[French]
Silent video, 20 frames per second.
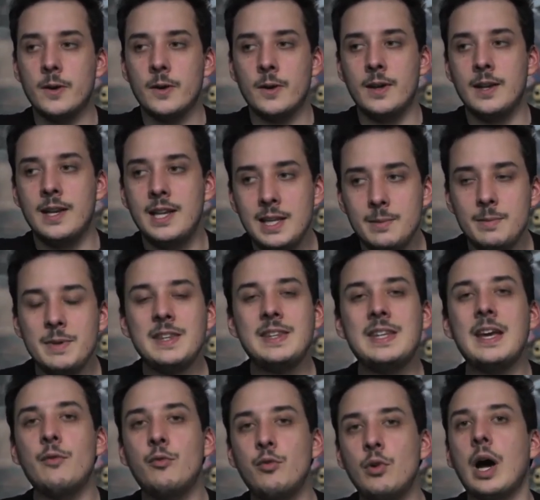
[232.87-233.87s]

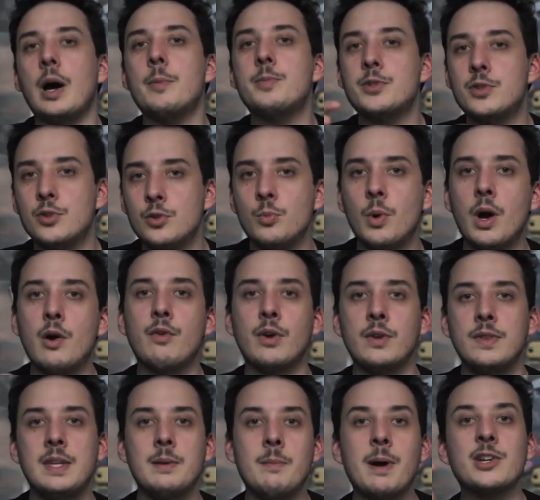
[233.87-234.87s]
limitée à vouloir absolument avoir
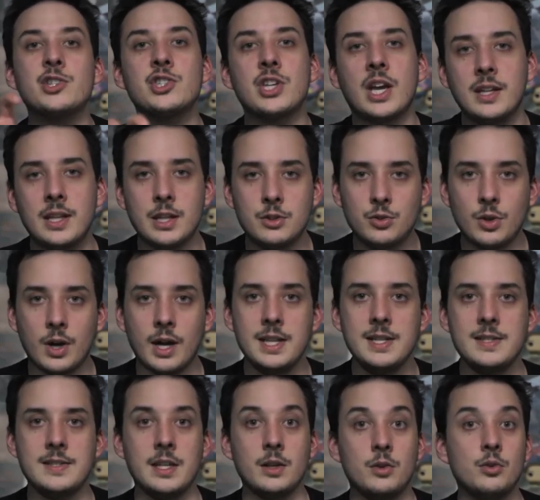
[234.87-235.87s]
une démarche très
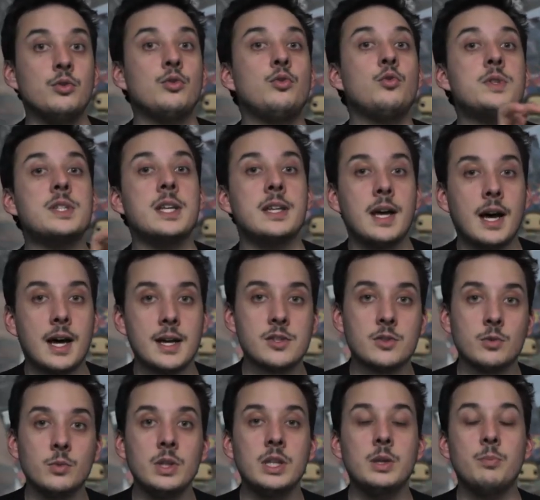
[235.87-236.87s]
naturaliste et que du coup sa
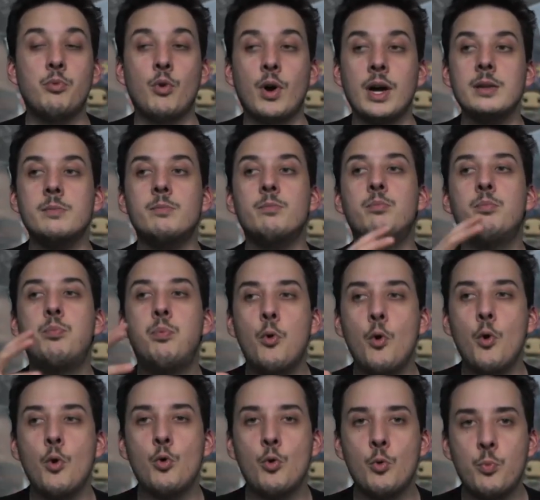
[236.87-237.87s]
narration, qui pourrait être
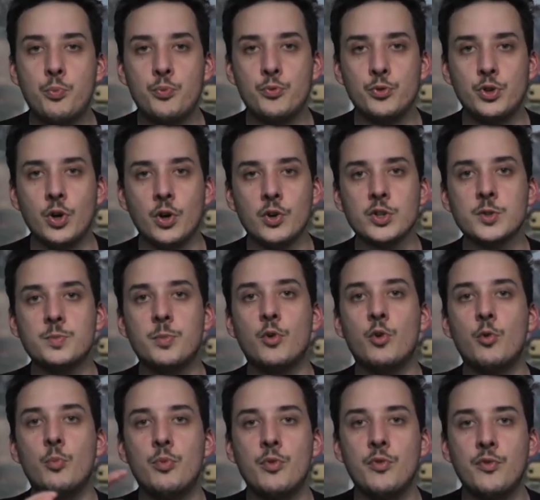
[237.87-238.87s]
beaucoup plus dense,
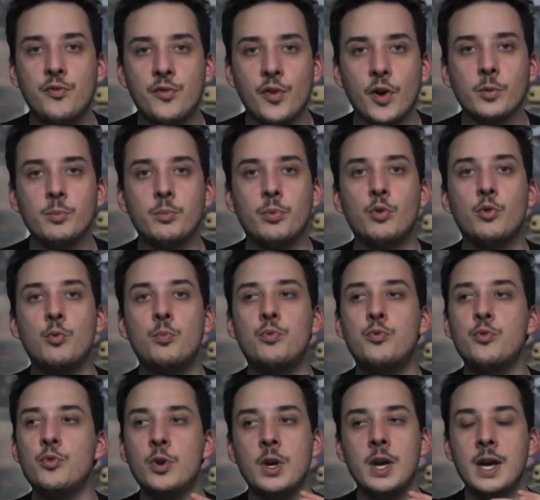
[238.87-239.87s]
beaucoup plus forte, beaucoup
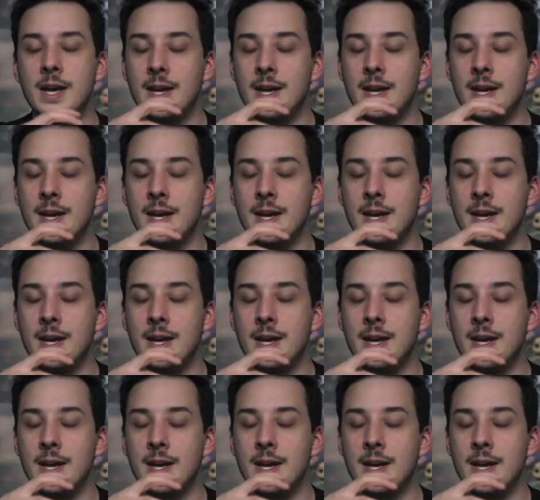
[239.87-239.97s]
plus,